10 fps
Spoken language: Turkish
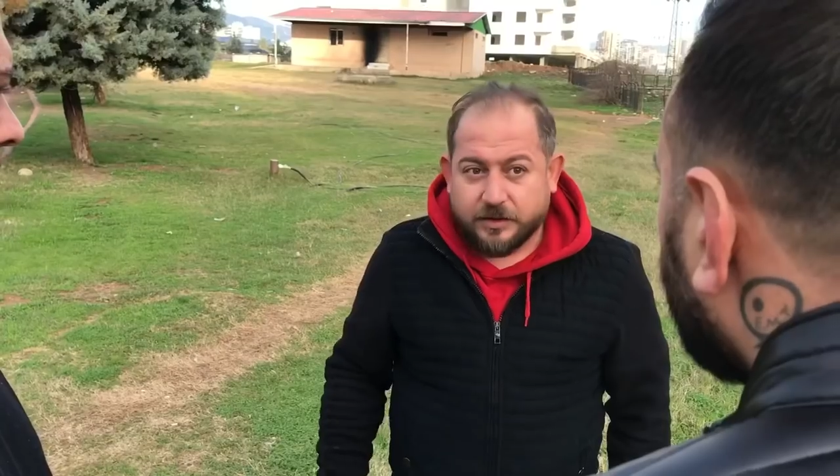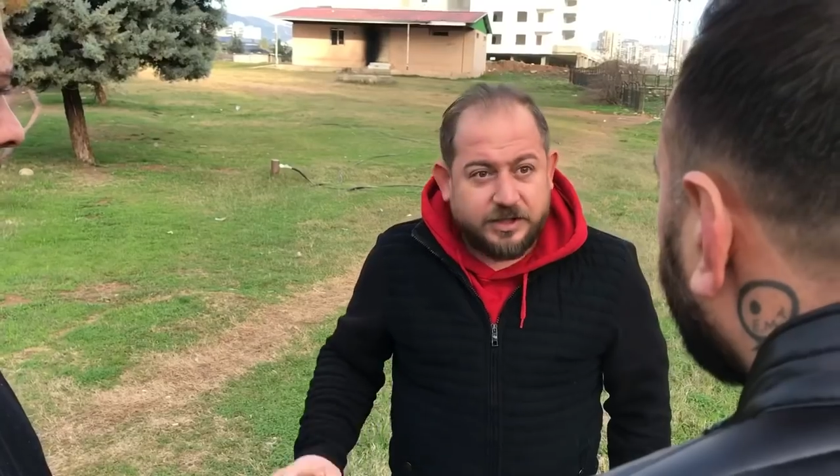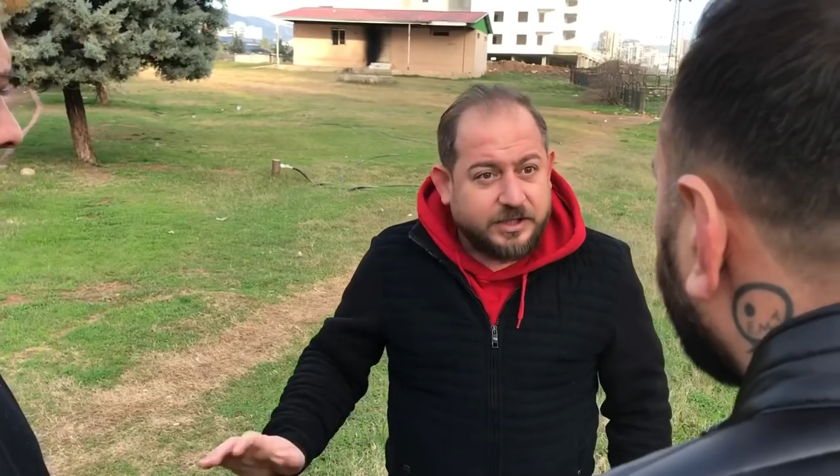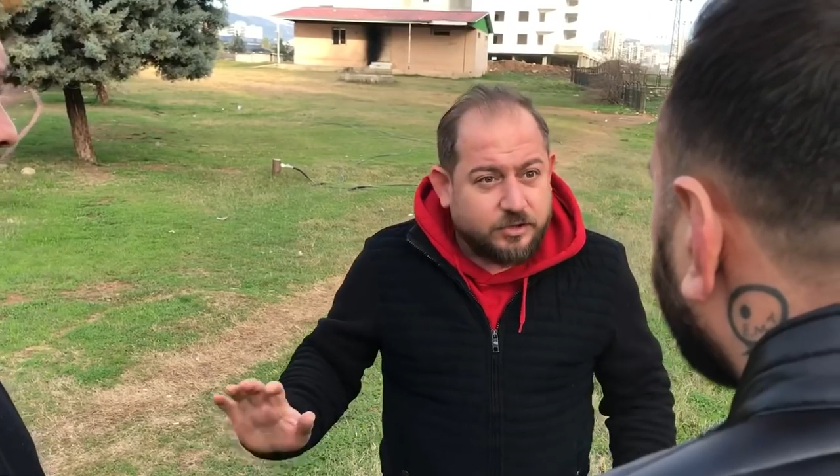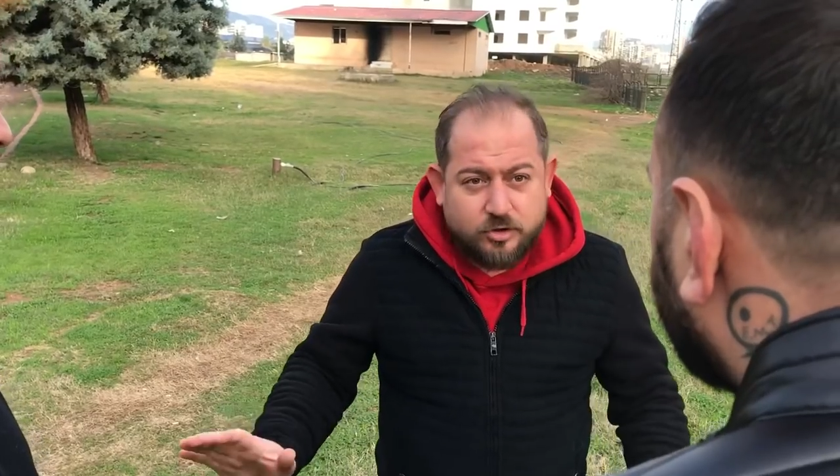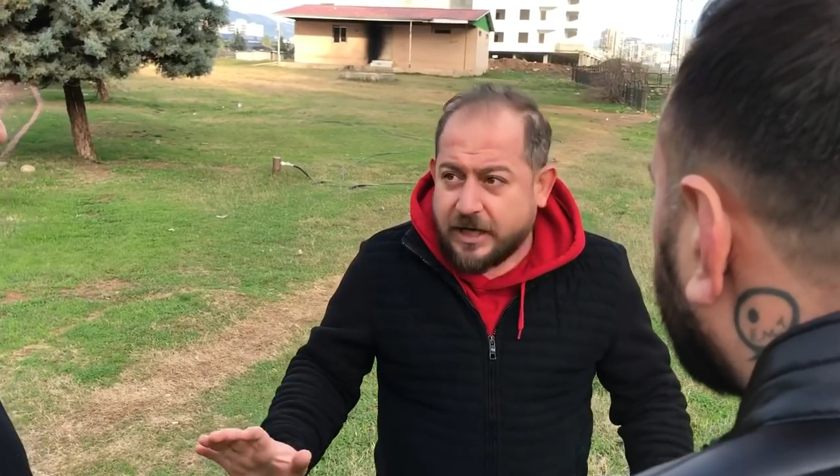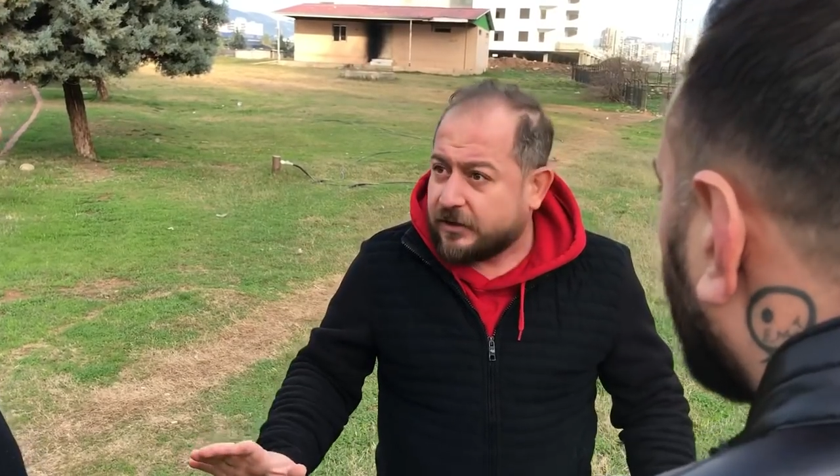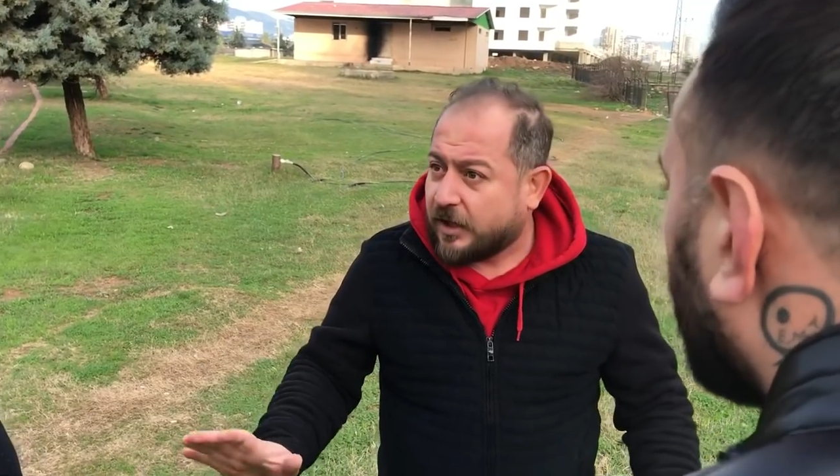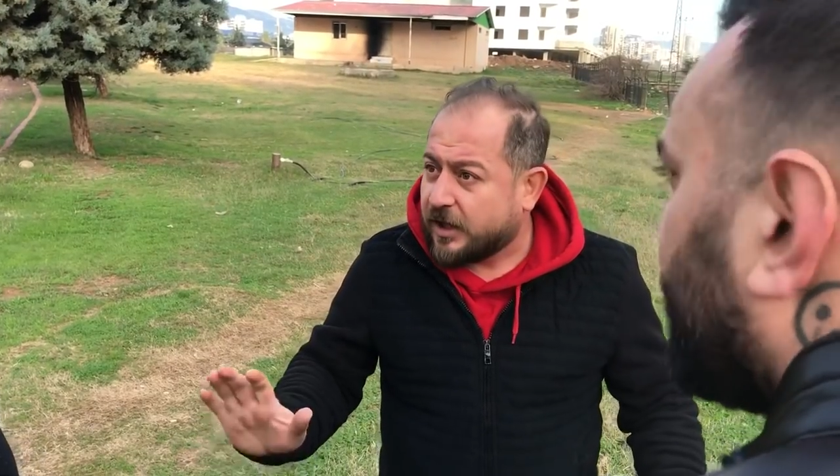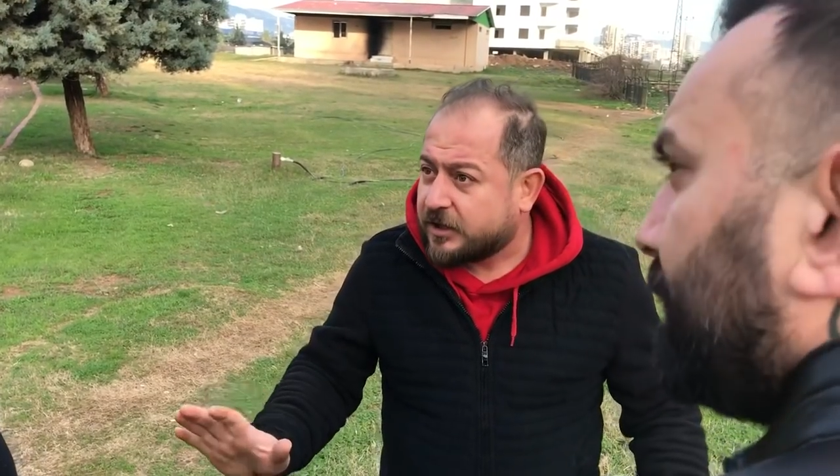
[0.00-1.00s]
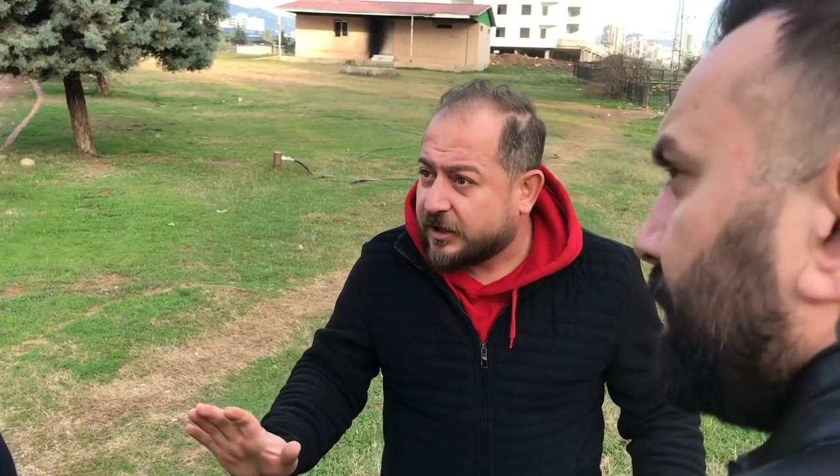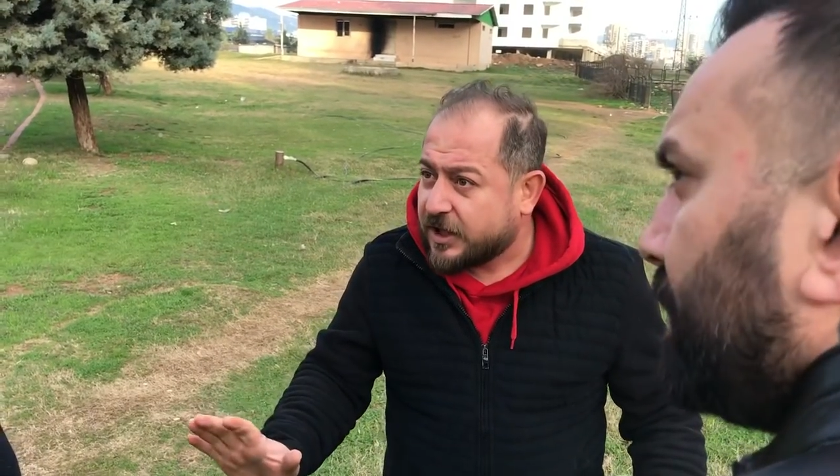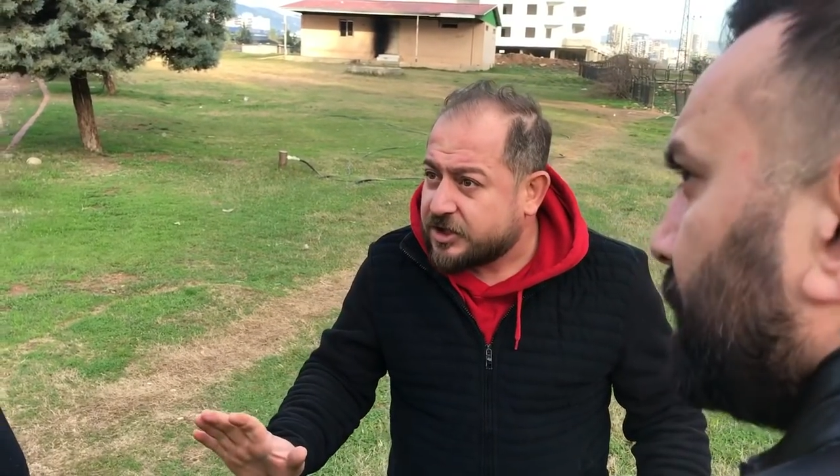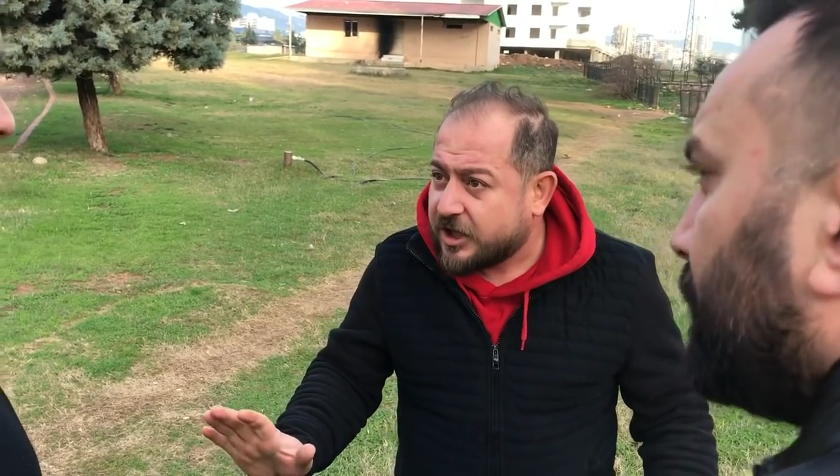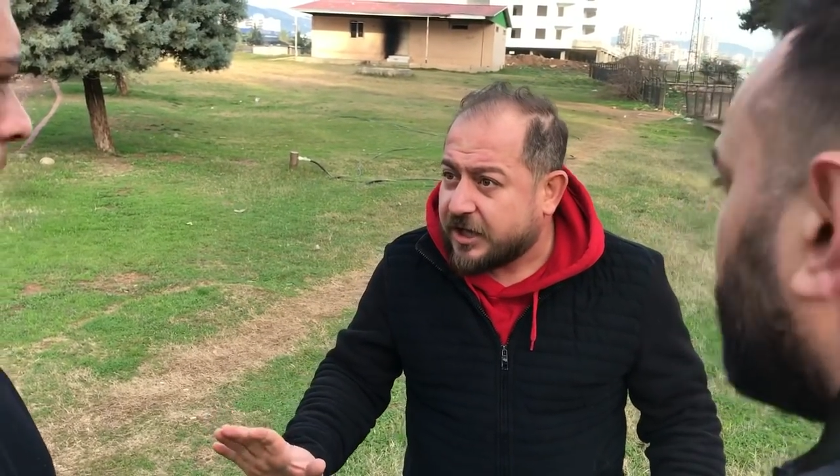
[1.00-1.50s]
İyi güzel.
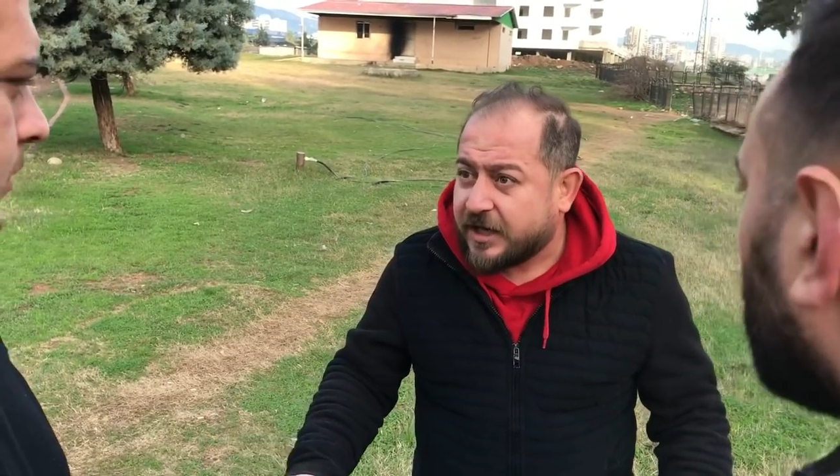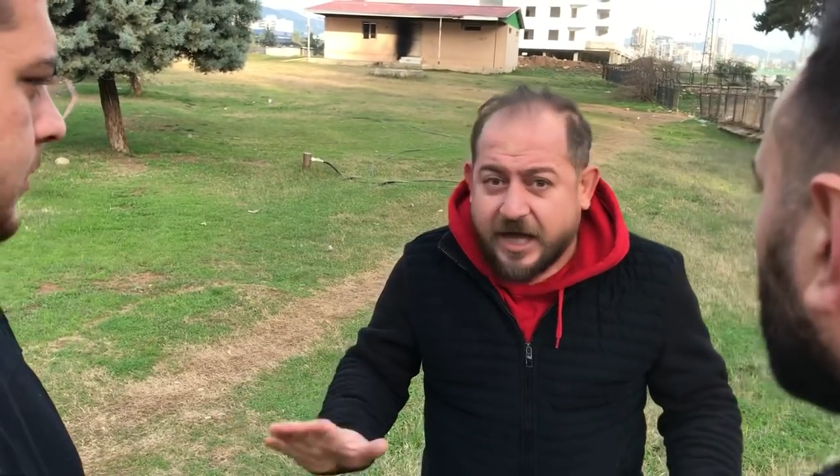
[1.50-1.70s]
Arkadaşlar